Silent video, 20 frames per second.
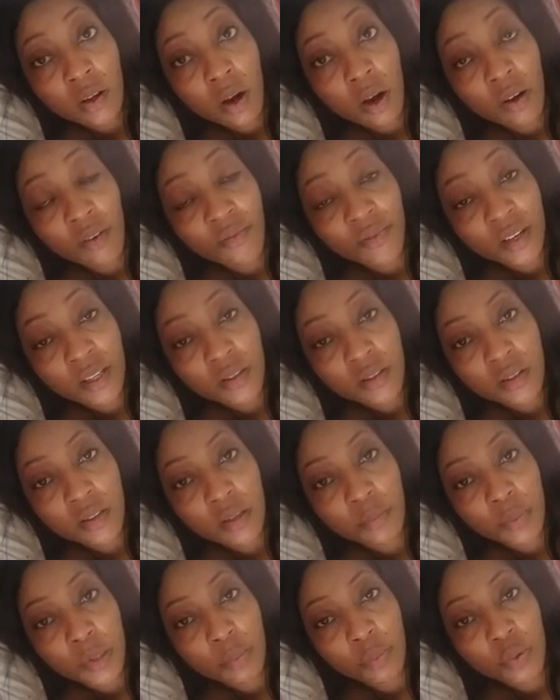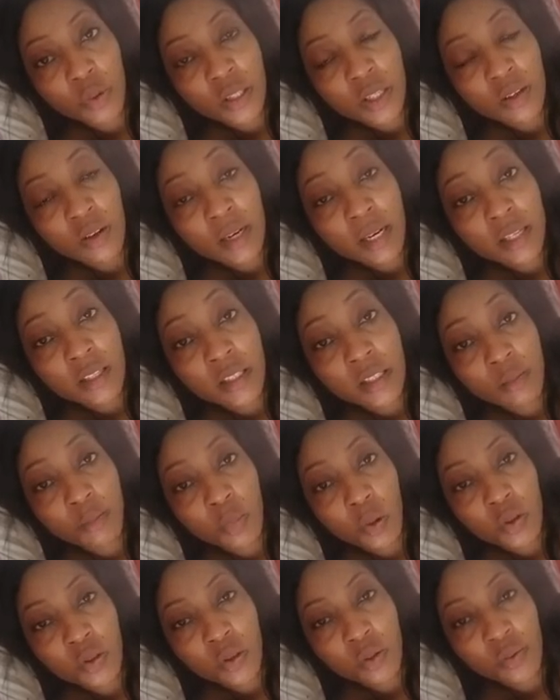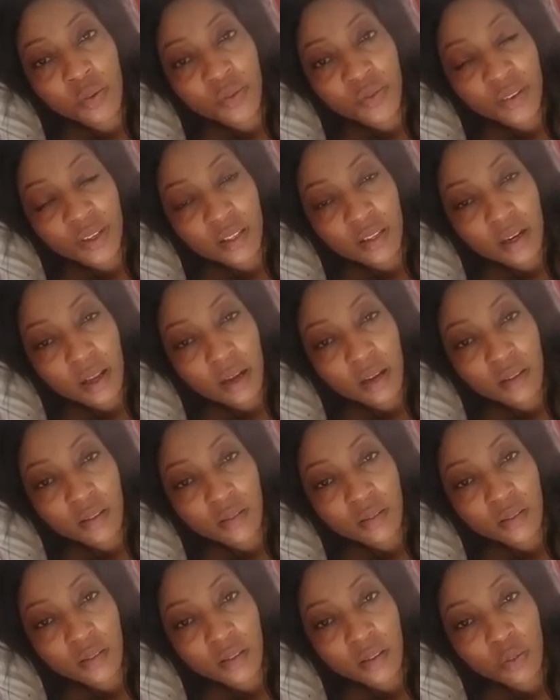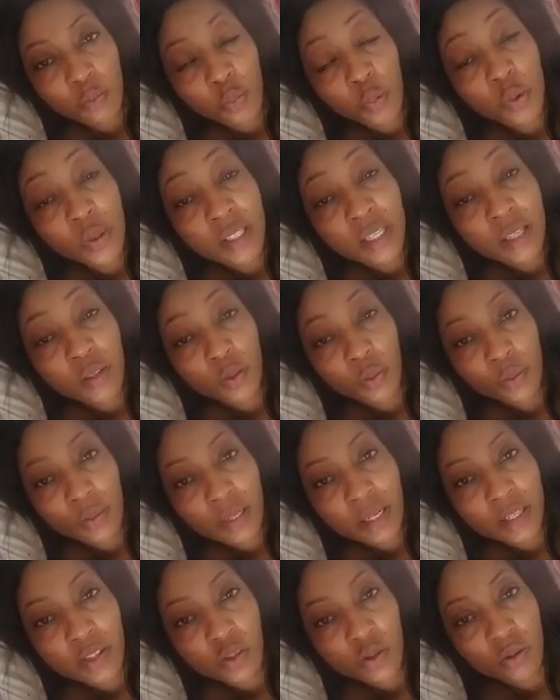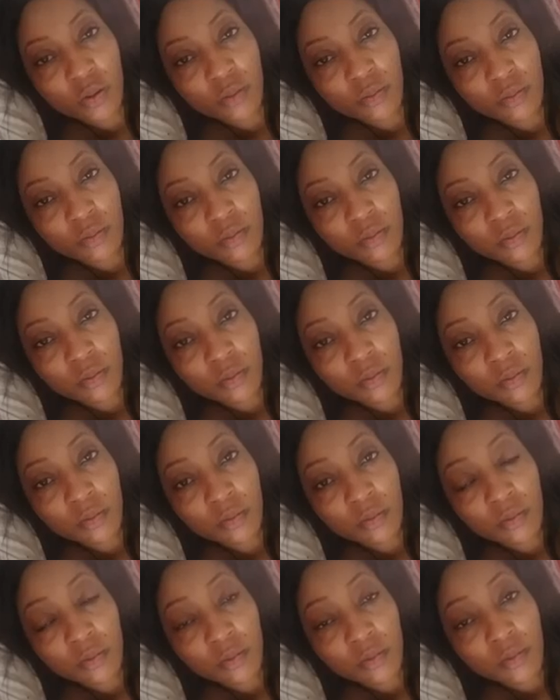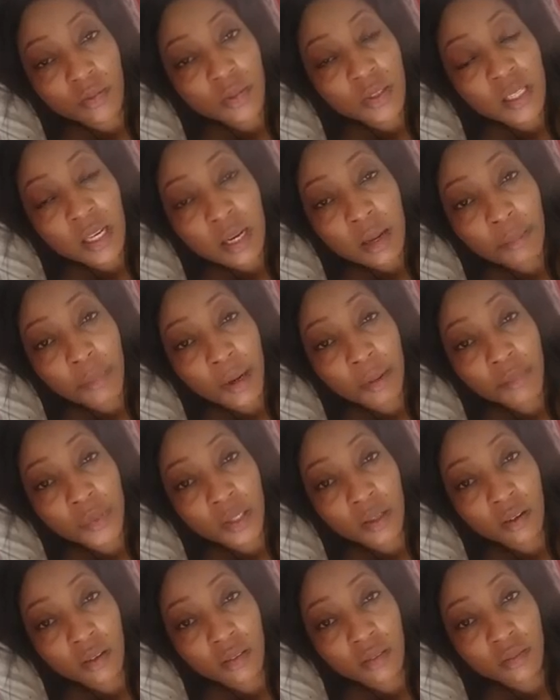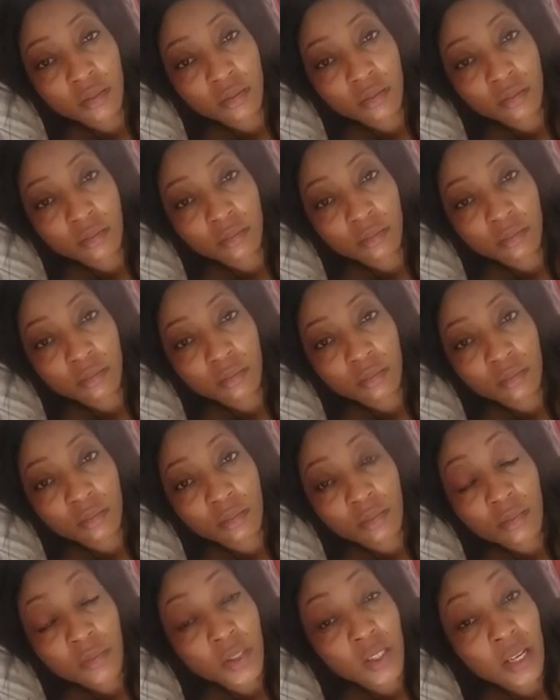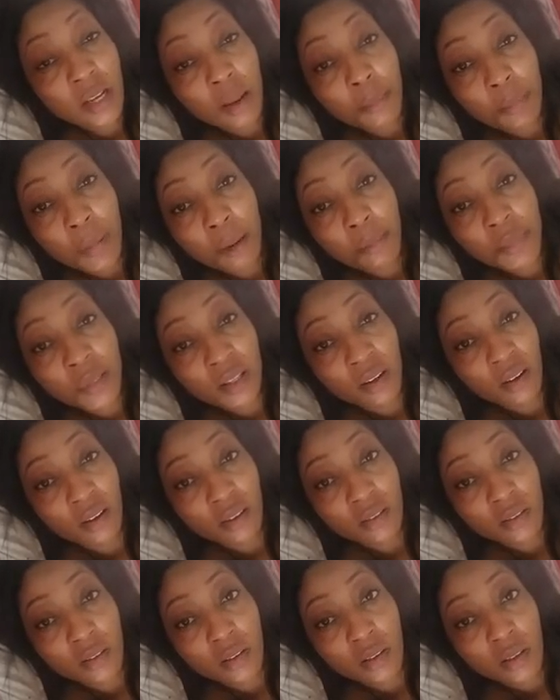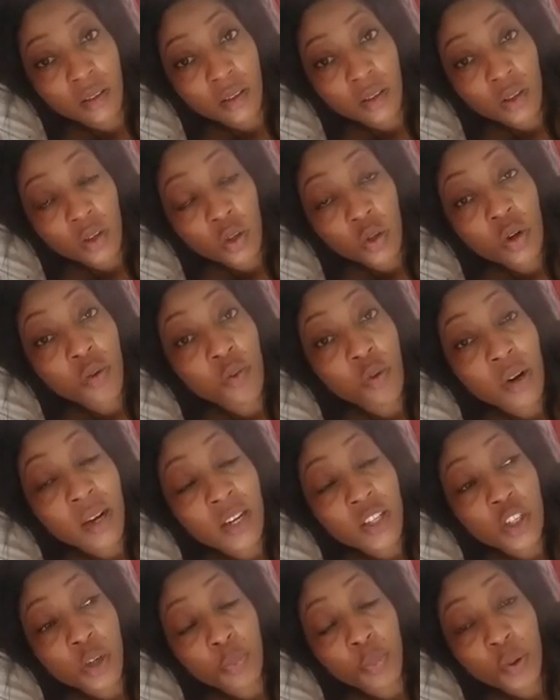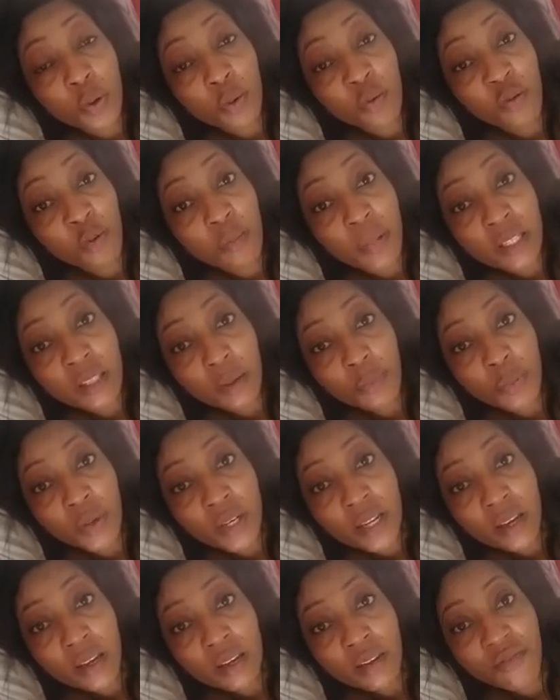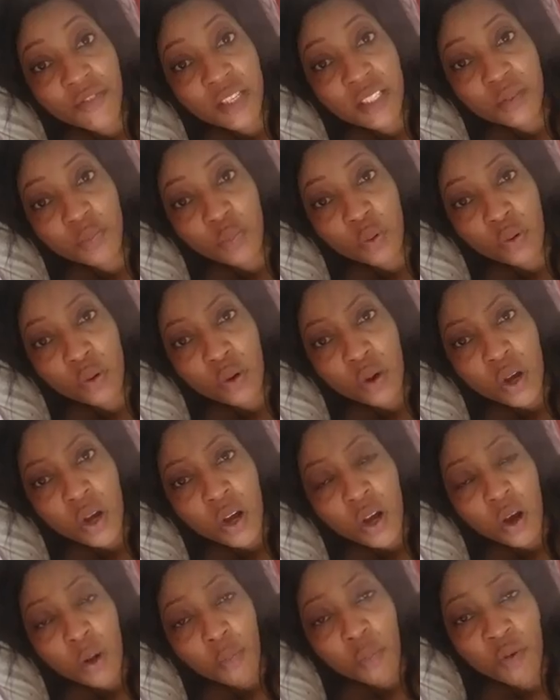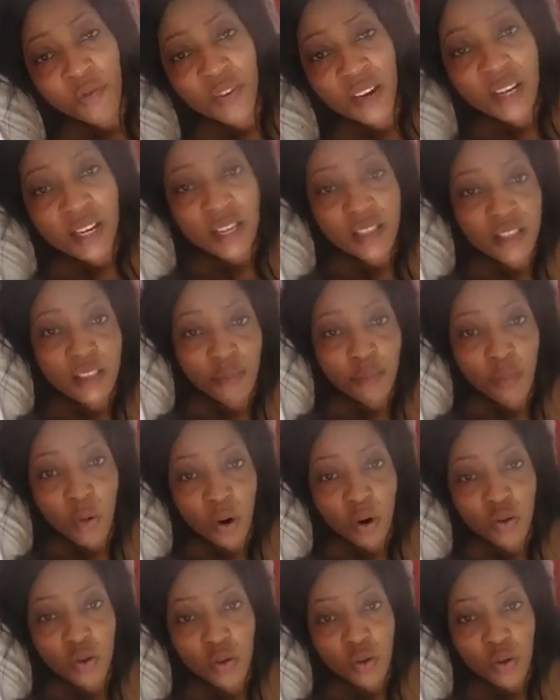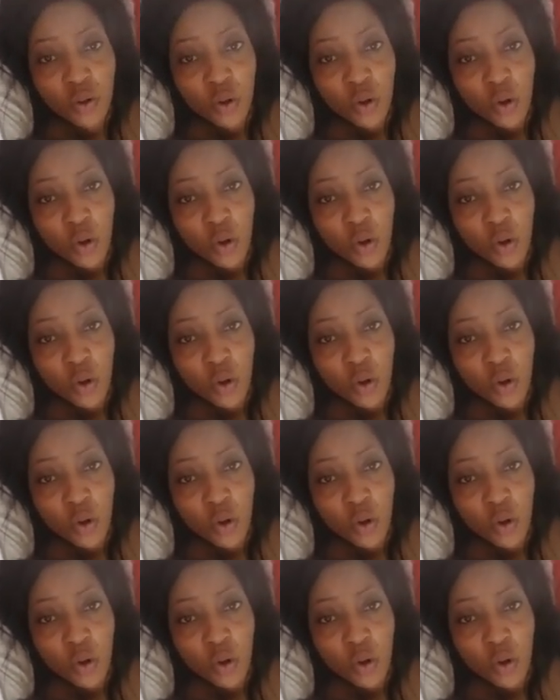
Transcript: En fait, c'est peut-être pour dire que les inbox que vous faites là, pour détruire les gens. Ce n'est pas bien. Ce n'est pas bien. Ne vous cachez plus, ne vous mettez plus derrière Facebook pour faire des inbox,